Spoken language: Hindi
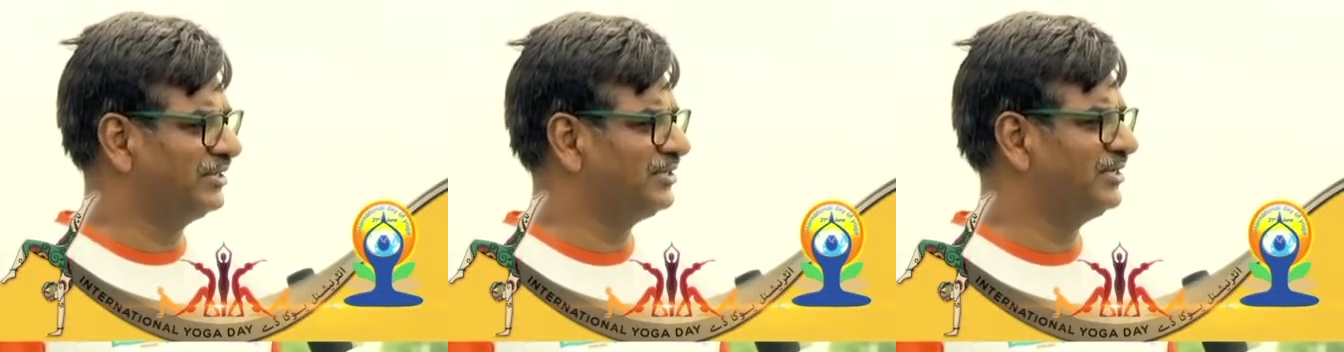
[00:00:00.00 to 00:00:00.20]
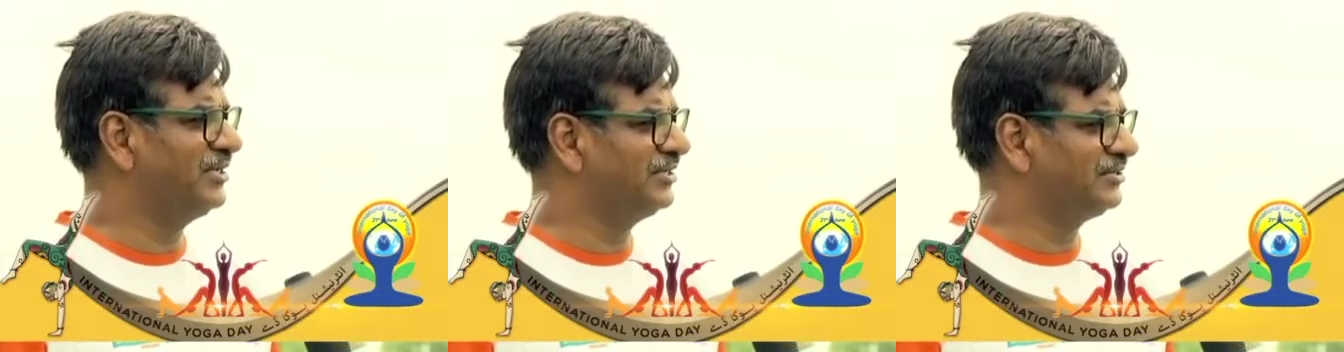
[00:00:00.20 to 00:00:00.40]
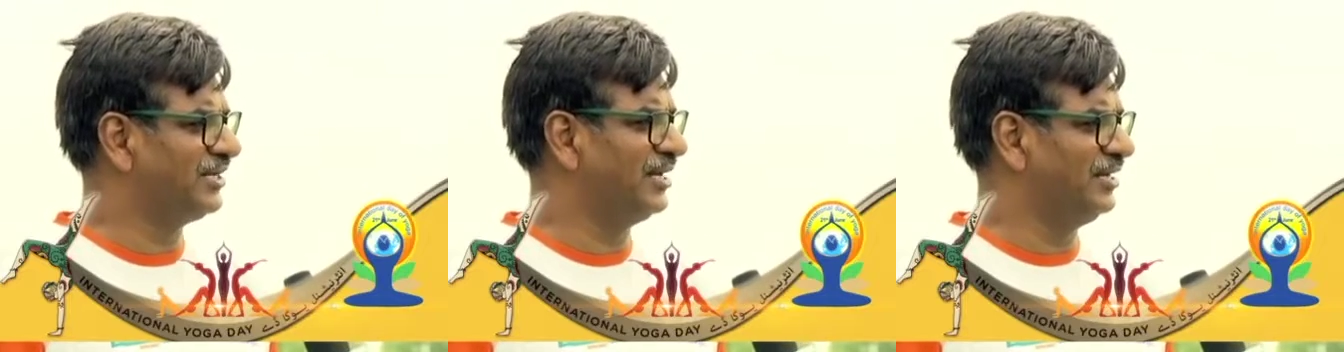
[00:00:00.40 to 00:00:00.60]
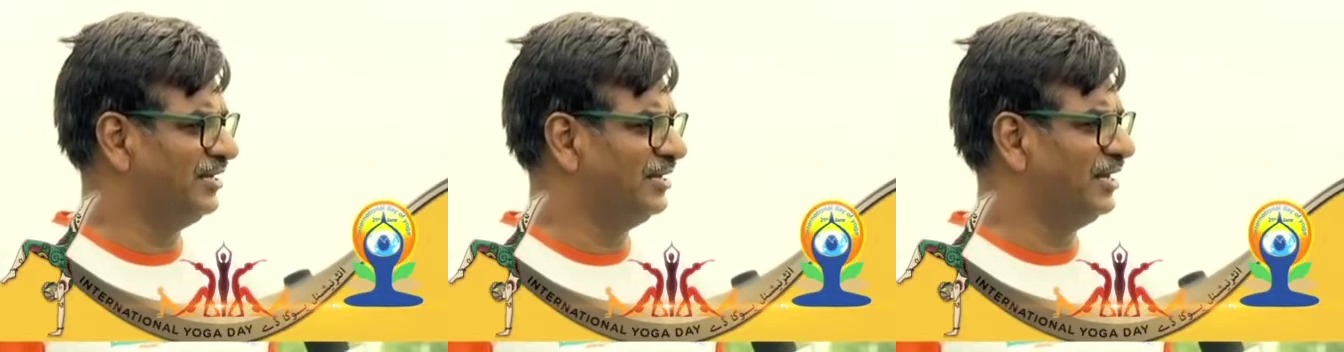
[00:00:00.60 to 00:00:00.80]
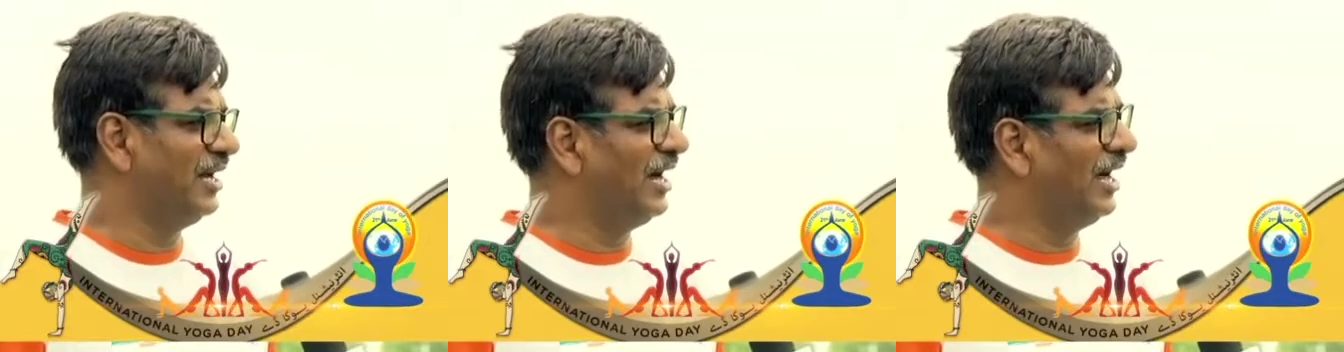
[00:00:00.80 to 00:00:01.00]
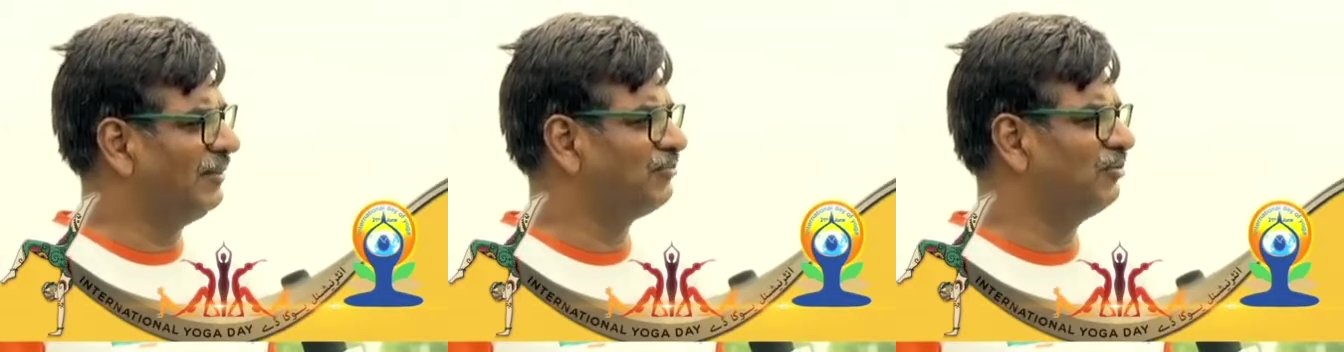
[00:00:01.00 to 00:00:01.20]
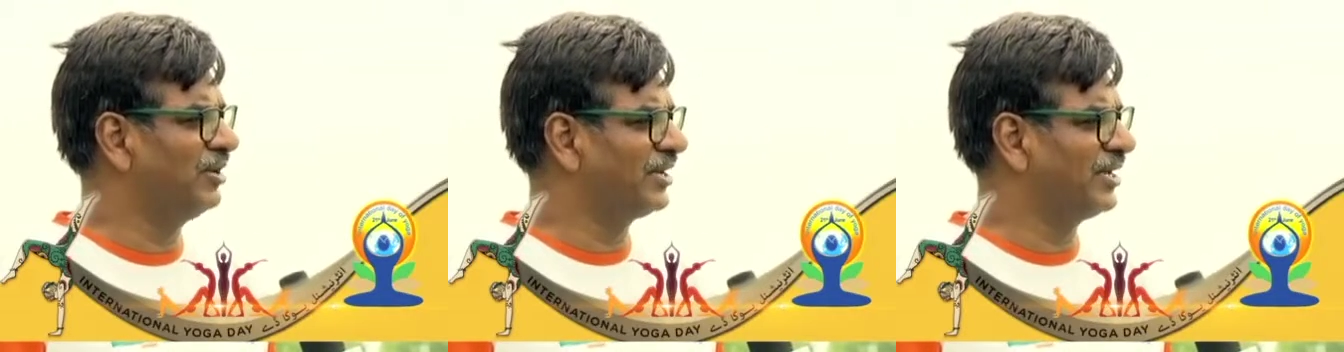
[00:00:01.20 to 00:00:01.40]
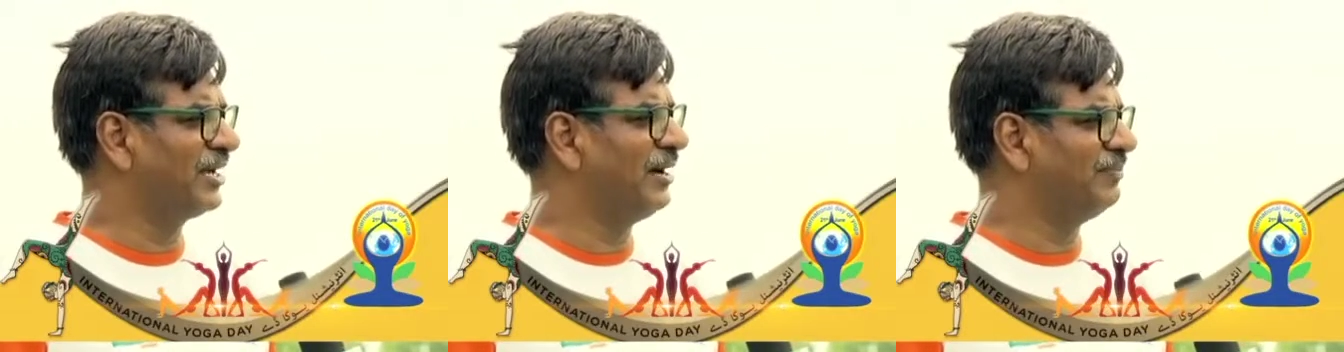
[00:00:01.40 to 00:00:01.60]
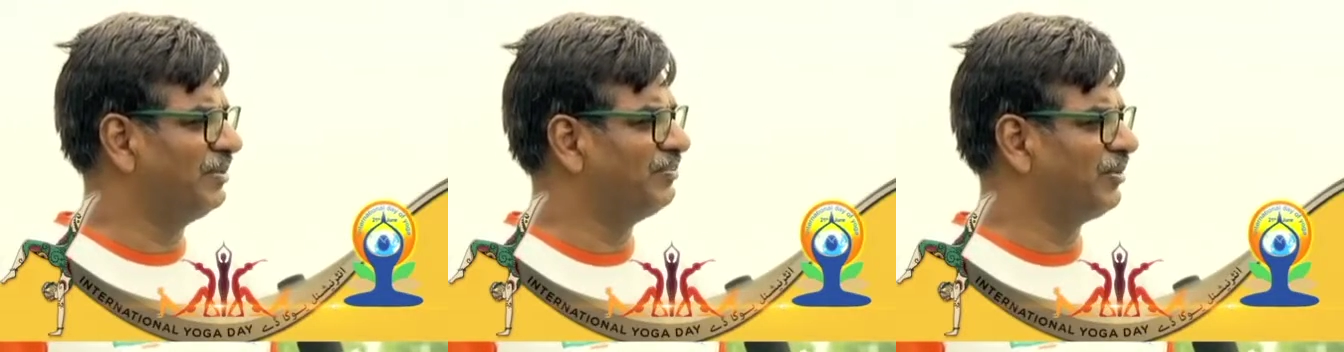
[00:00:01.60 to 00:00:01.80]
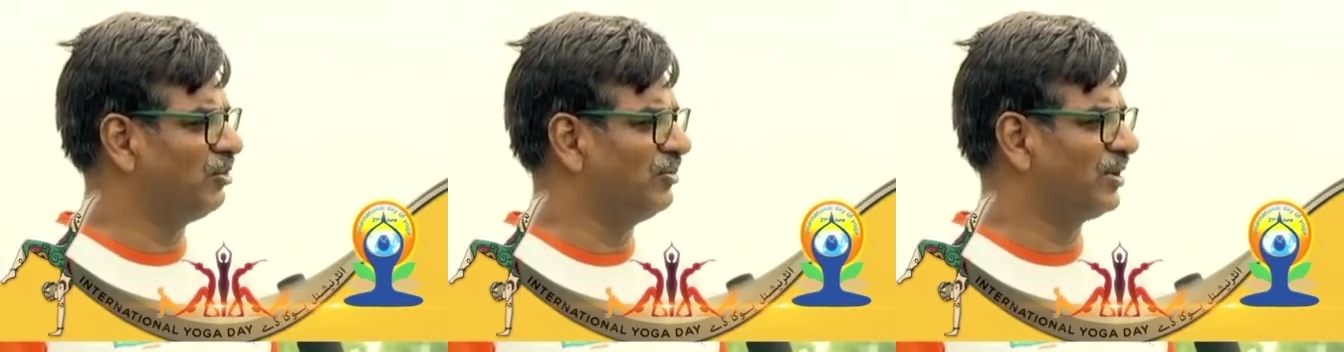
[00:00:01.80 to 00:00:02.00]
एक से डेढ़ साल आपको लगेगा
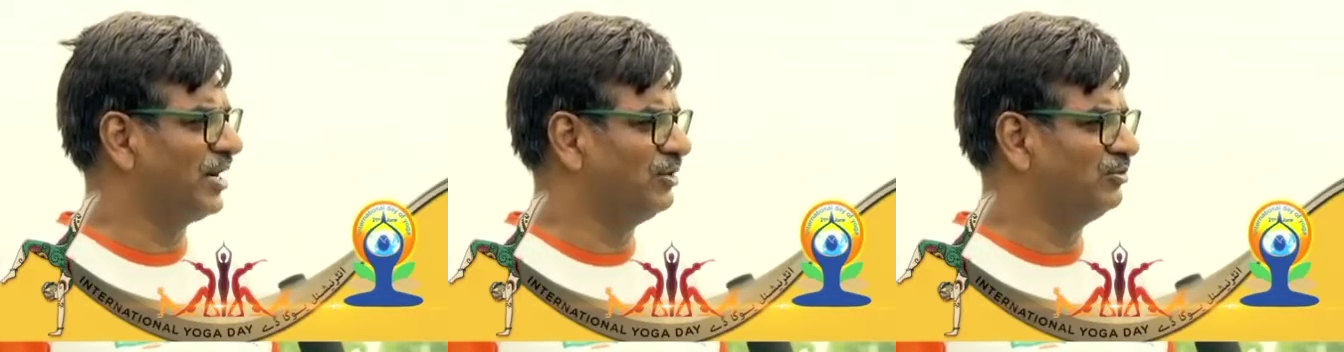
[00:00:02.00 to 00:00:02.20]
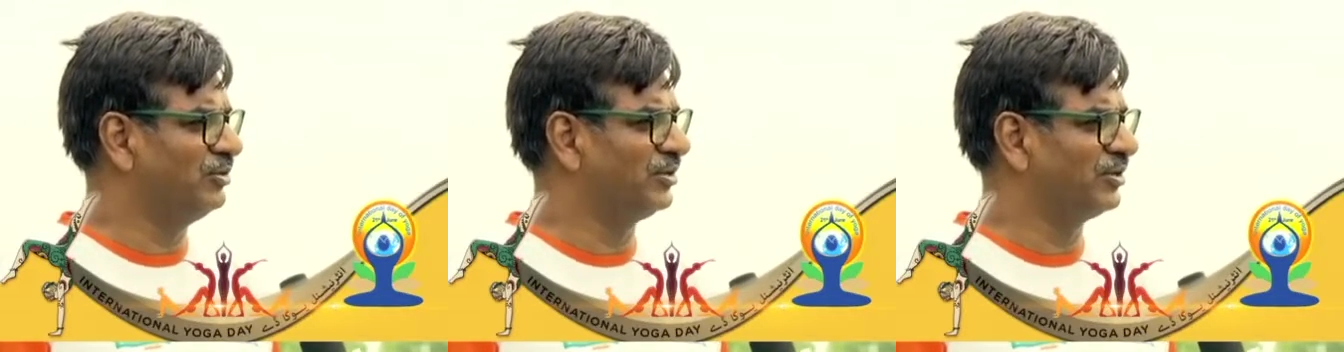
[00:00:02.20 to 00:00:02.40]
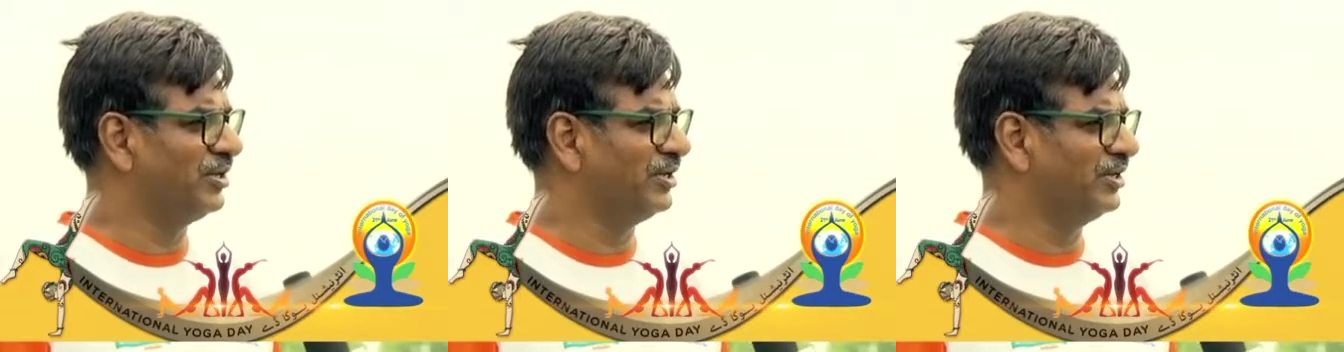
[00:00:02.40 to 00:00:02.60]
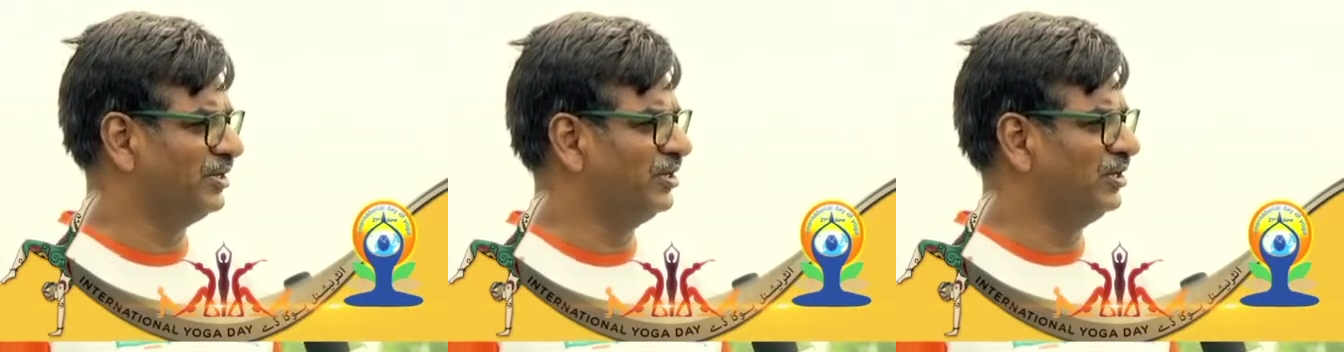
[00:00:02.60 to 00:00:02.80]
अपने पैरों में खड़े होने का